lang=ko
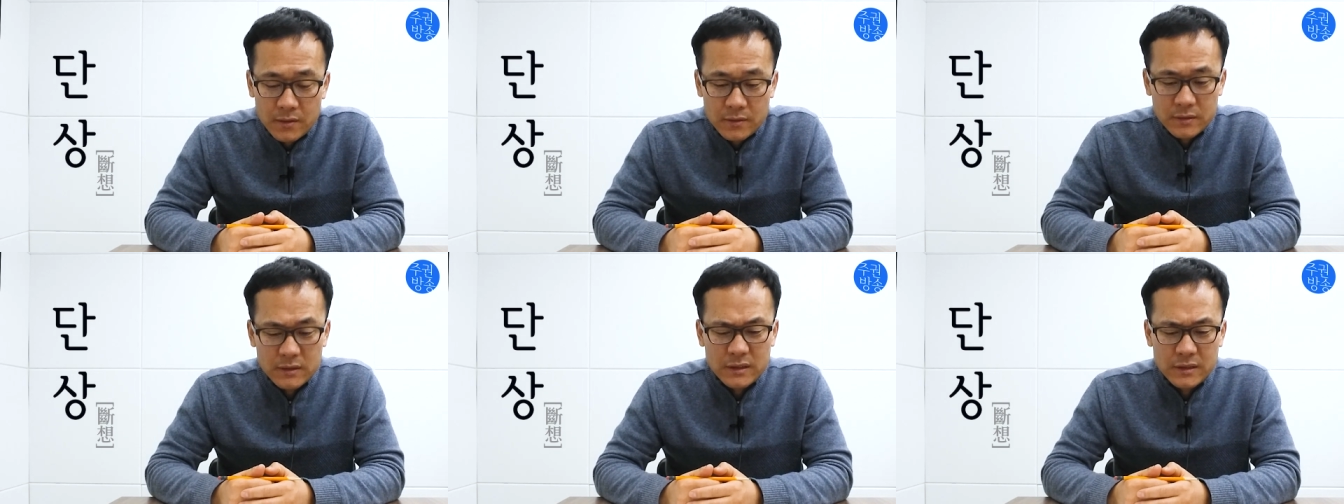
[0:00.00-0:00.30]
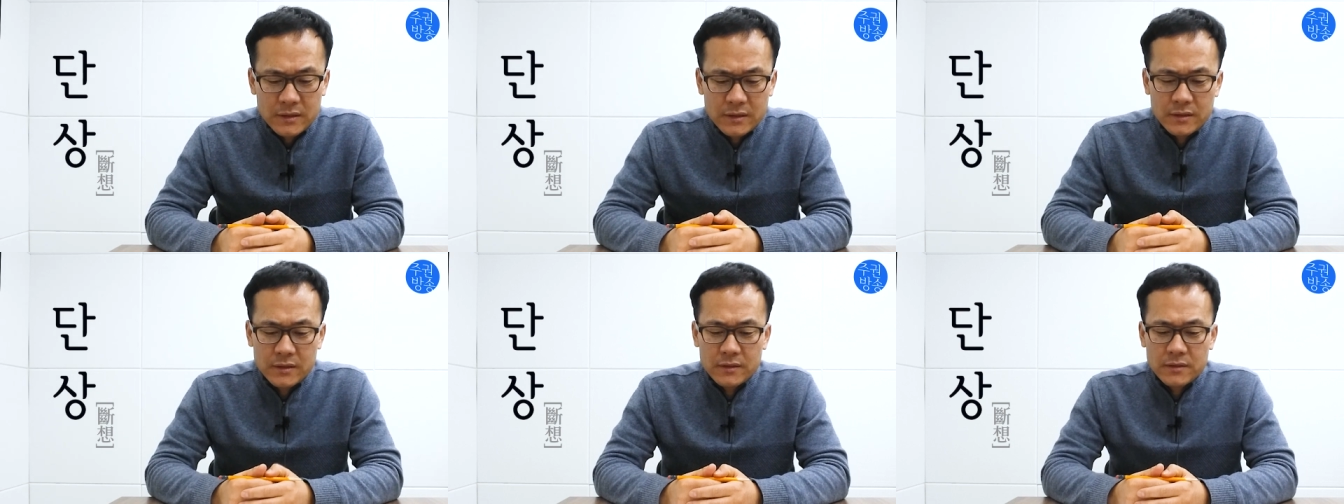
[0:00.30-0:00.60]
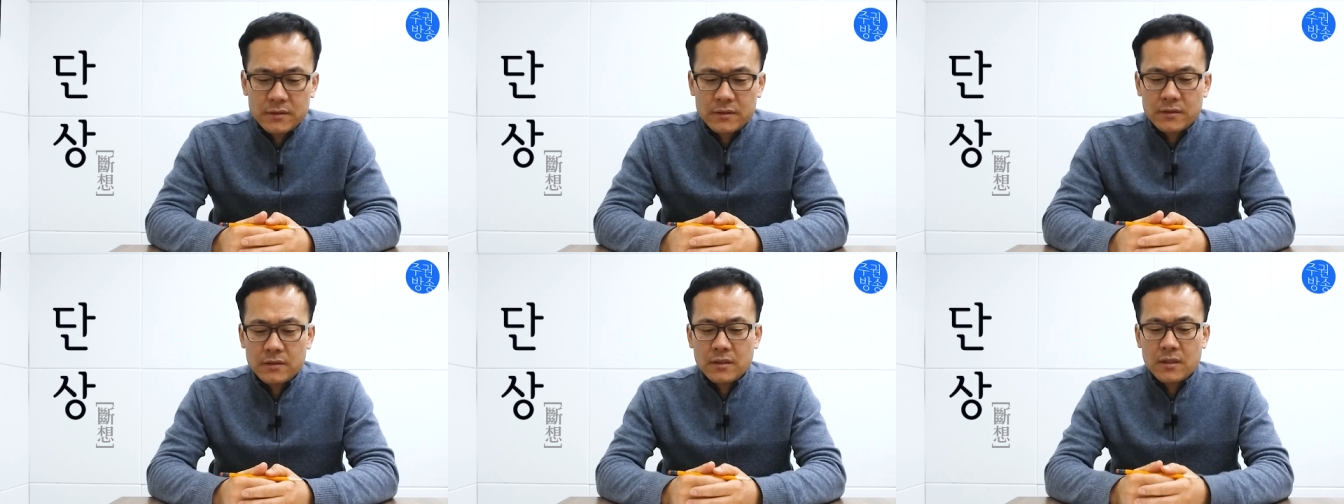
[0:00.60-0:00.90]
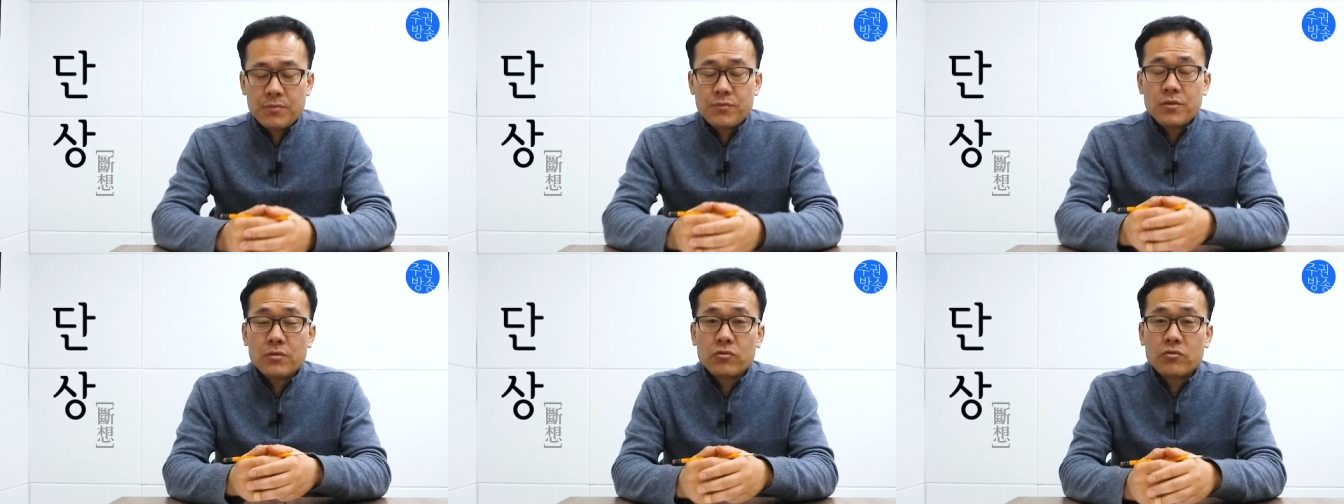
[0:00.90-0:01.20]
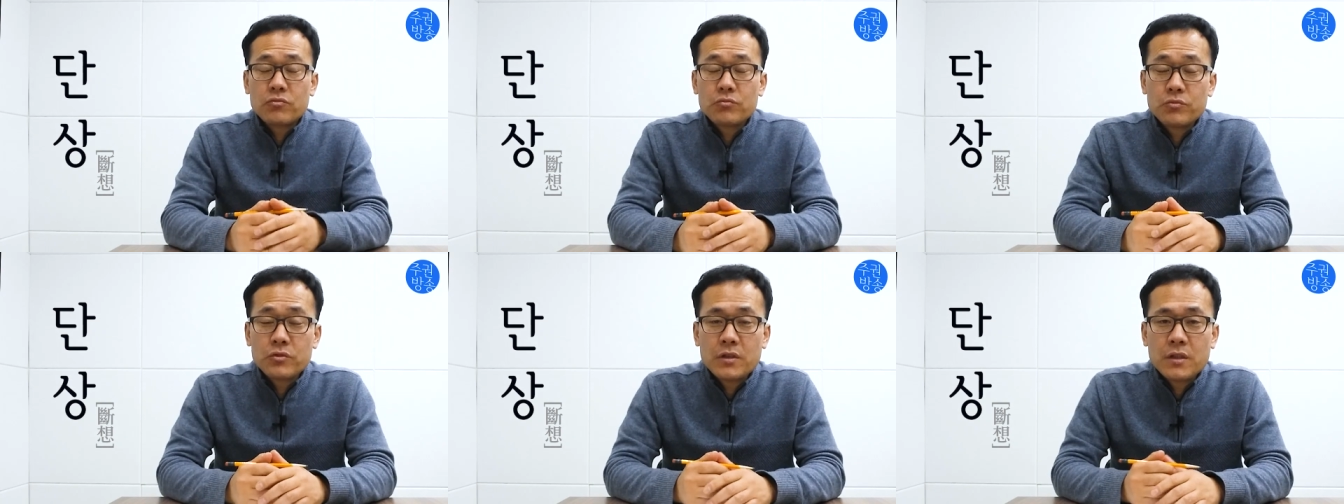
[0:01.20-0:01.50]
음,
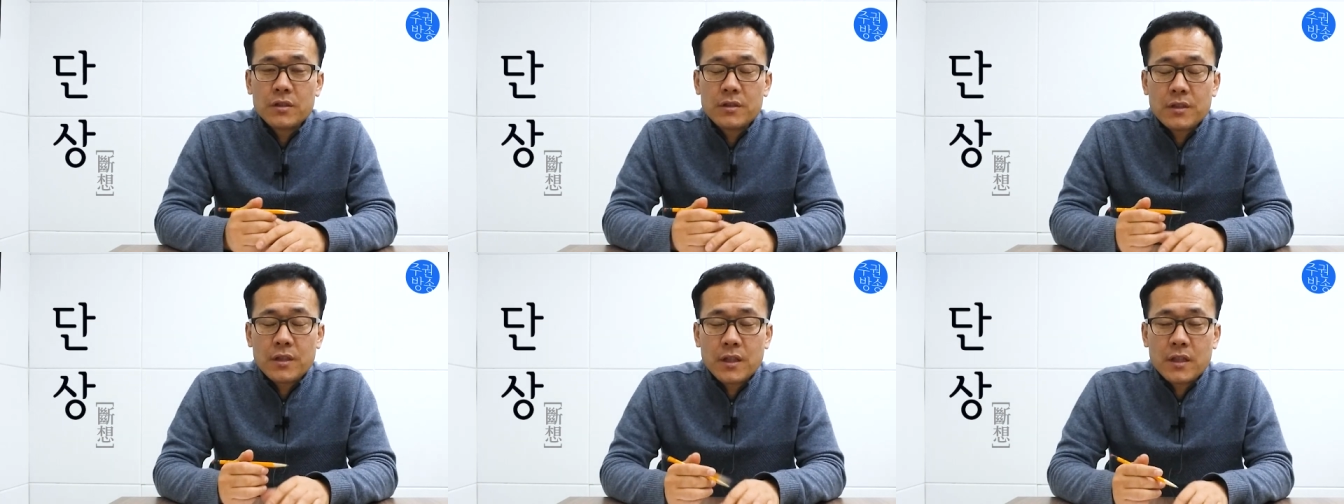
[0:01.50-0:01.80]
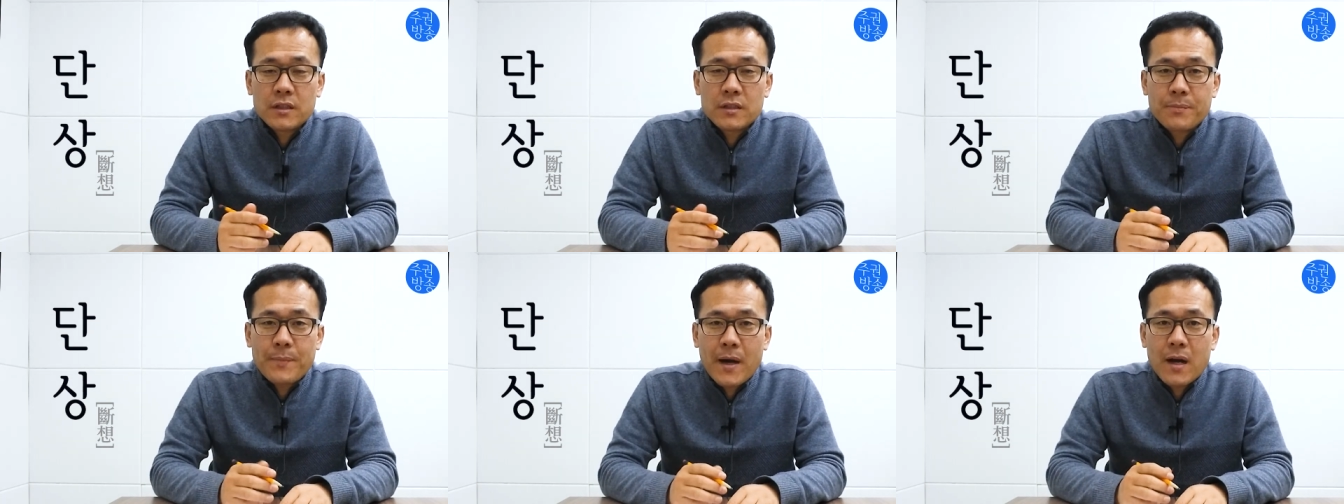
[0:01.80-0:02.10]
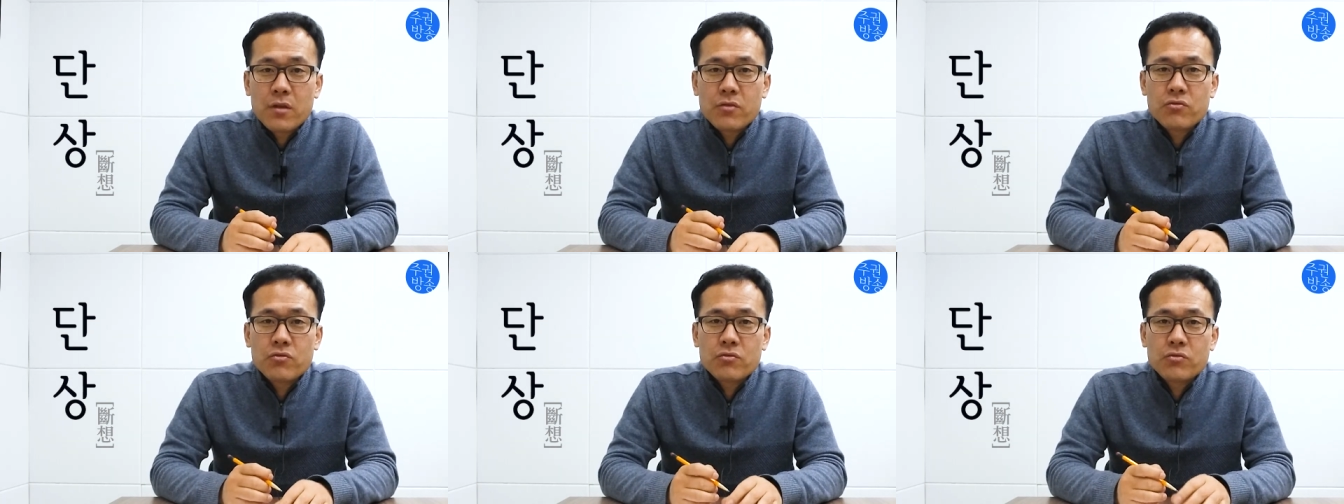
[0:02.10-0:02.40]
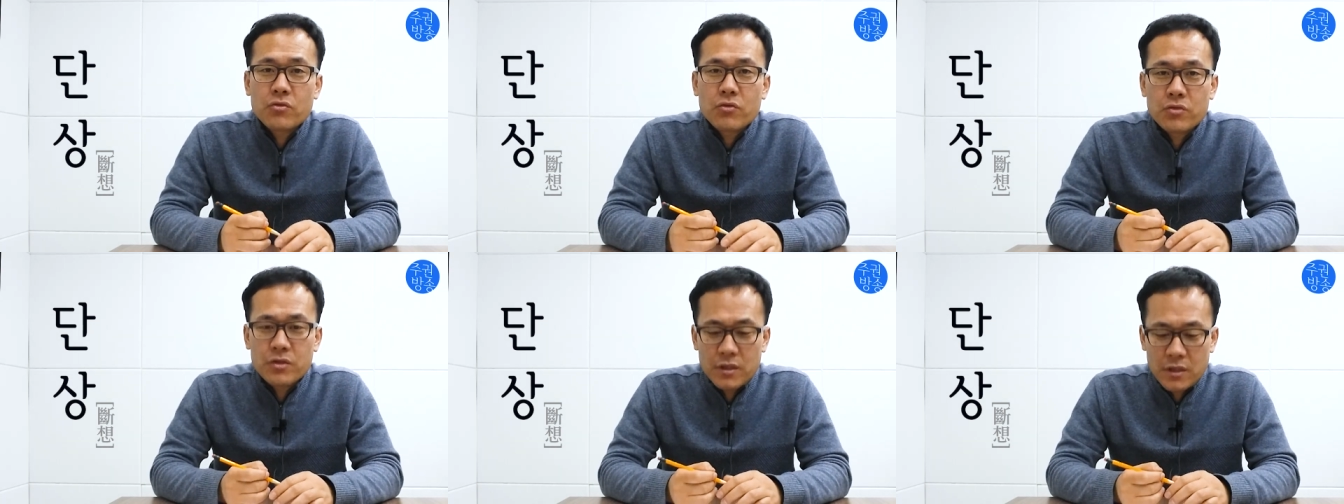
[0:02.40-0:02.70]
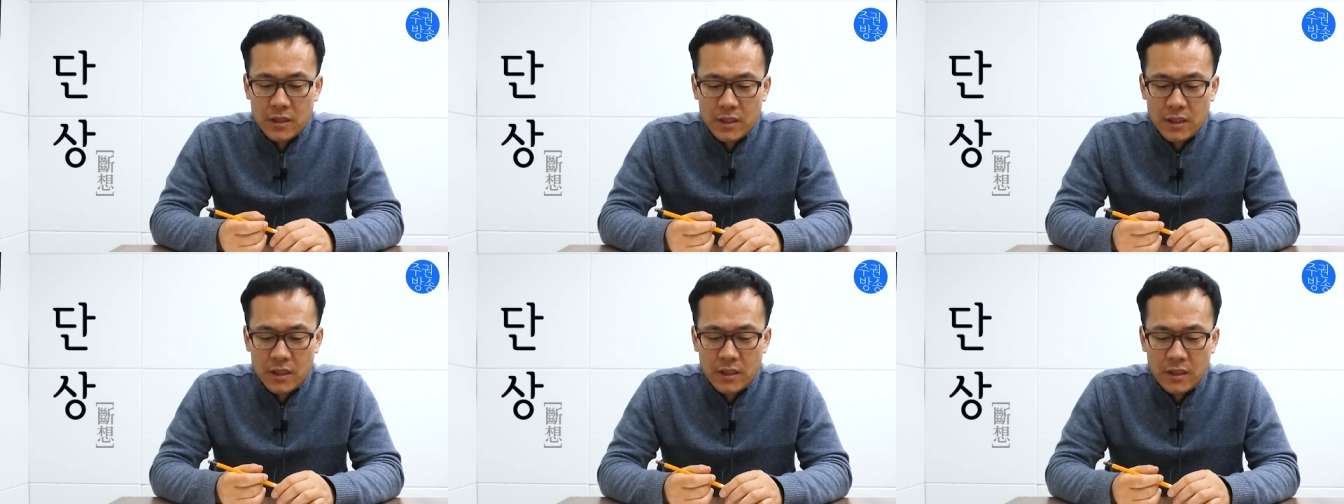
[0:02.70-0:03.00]
김정은 국무위원장 이제 방중
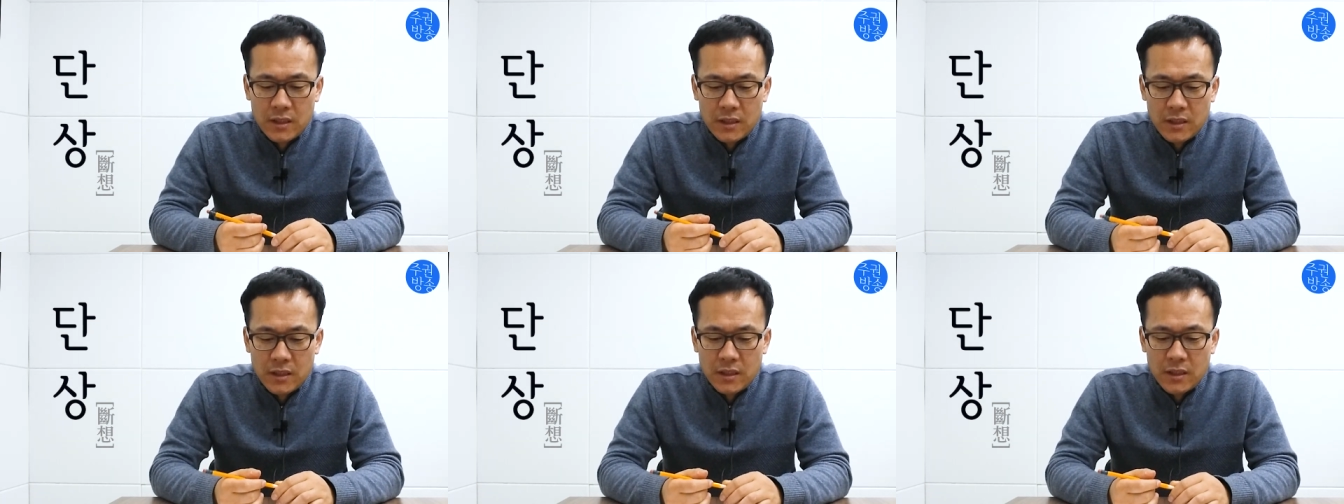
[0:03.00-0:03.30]
소식이